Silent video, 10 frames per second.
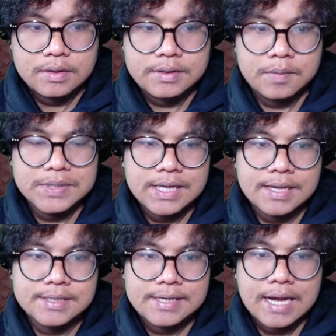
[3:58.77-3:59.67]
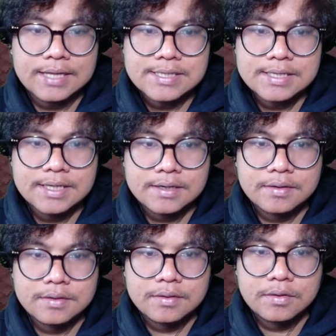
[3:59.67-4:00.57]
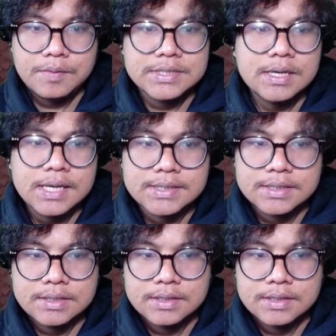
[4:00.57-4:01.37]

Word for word: Bisa gak sih di atas anjir? Oh, bisa, guys.